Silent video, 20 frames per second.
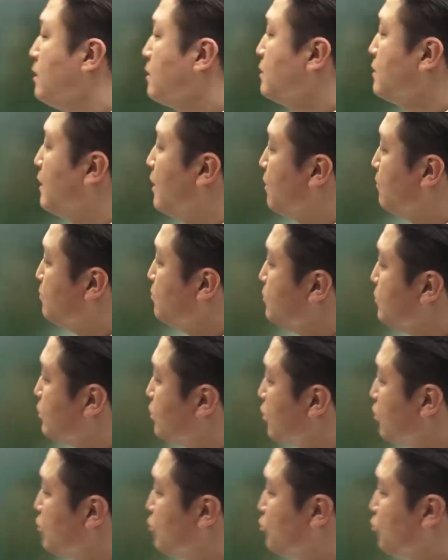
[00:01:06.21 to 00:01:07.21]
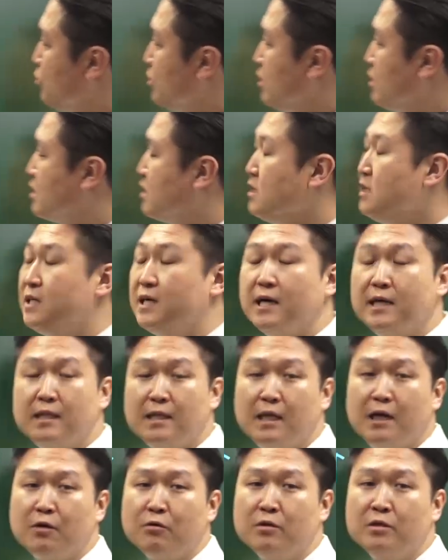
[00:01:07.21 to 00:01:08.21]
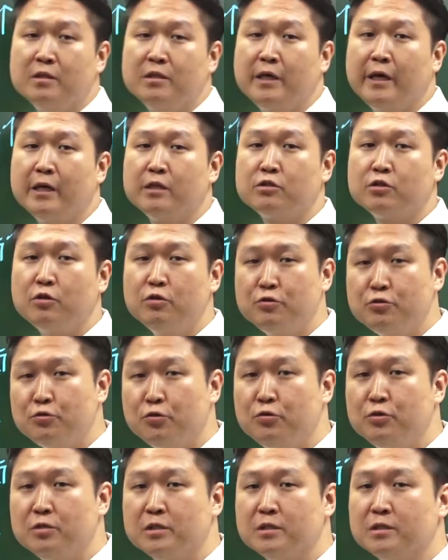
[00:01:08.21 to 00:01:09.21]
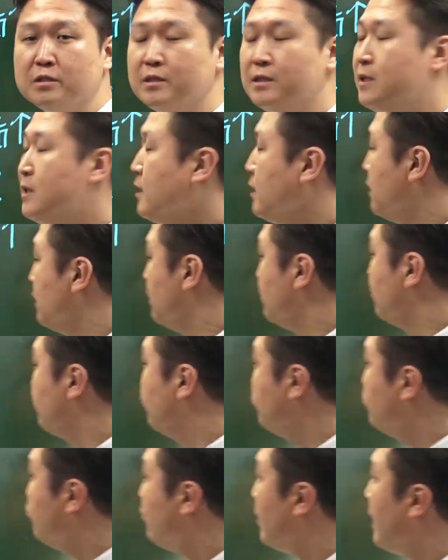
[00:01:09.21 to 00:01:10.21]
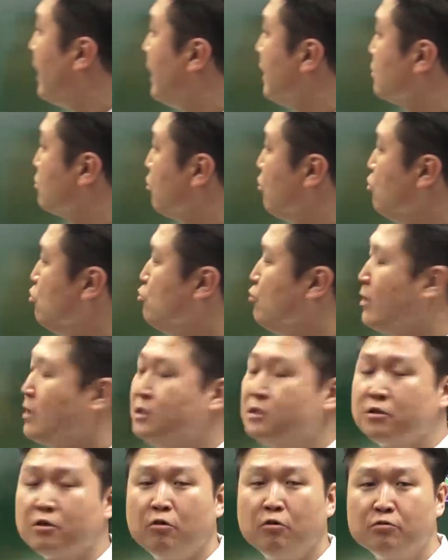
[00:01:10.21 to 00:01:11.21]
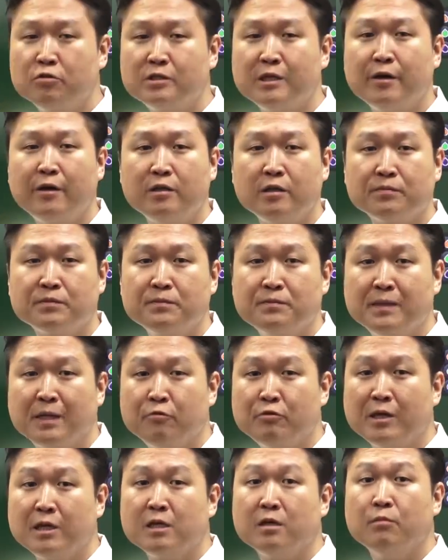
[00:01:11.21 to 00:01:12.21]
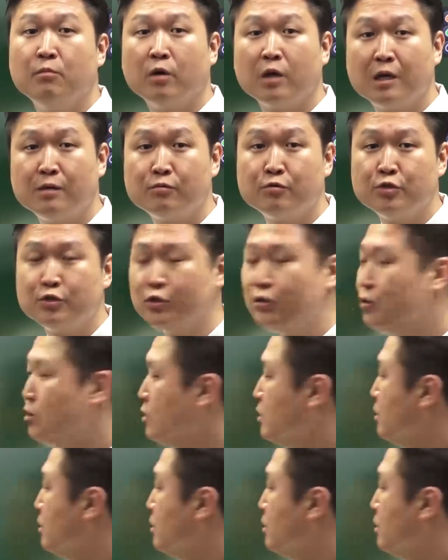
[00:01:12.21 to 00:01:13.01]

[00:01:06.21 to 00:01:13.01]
그 다음 철손이 증가한다라고 했는데 철손은 부하 전류와는 전혀 상관이 없습니다. 우리가 이걸 뭐라 부르죠?